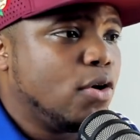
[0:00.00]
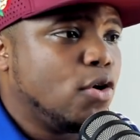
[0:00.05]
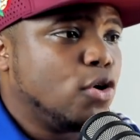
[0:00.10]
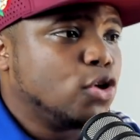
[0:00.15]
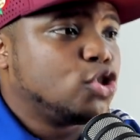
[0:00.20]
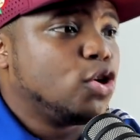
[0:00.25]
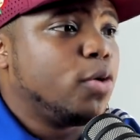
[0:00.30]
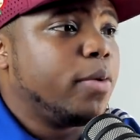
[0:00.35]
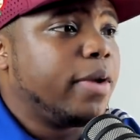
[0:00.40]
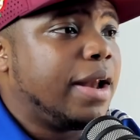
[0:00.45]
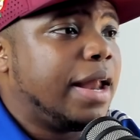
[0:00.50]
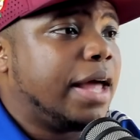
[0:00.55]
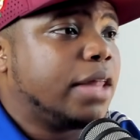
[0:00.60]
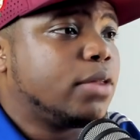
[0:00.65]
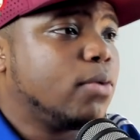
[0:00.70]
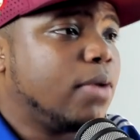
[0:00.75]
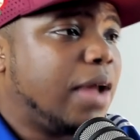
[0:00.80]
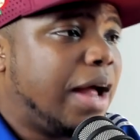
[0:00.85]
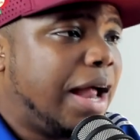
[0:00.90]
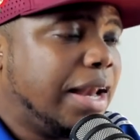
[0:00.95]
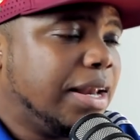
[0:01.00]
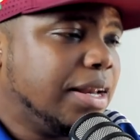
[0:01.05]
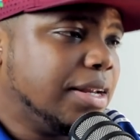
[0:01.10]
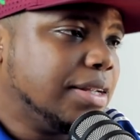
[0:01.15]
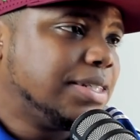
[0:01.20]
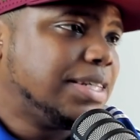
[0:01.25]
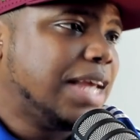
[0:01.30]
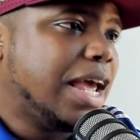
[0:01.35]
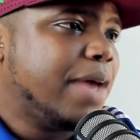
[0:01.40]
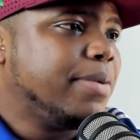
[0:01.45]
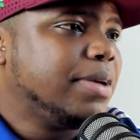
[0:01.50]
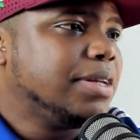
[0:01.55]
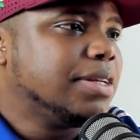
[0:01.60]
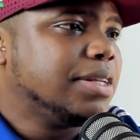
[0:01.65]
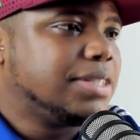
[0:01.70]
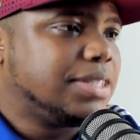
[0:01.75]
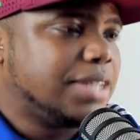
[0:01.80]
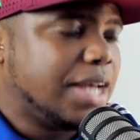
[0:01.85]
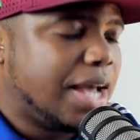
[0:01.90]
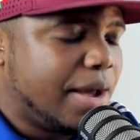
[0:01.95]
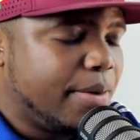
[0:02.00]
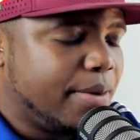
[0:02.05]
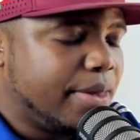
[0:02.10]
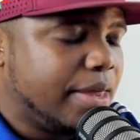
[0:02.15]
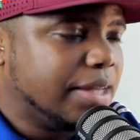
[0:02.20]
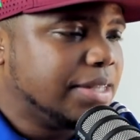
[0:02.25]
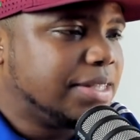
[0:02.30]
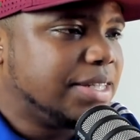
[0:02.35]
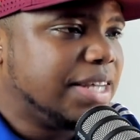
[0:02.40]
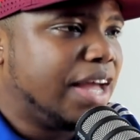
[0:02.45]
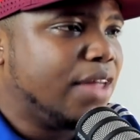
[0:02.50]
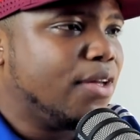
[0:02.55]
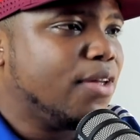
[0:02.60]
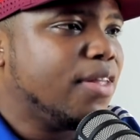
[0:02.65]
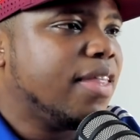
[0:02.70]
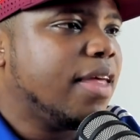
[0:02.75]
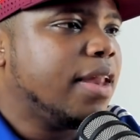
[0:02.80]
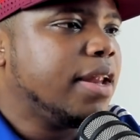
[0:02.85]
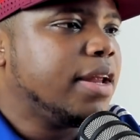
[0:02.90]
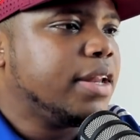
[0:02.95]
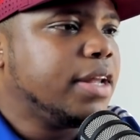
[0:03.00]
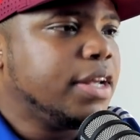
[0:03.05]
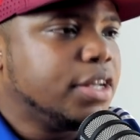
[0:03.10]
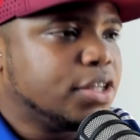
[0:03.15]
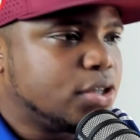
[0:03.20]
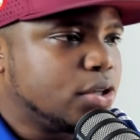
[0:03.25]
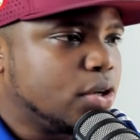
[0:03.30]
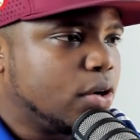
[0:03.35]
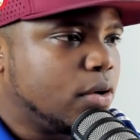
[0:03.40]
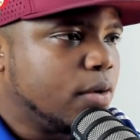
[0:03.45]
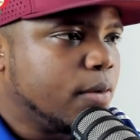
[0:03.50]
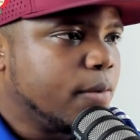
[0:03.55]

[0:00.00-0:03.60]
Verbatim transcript: Lo sobrenatural se, ha evidenciado desde el inicio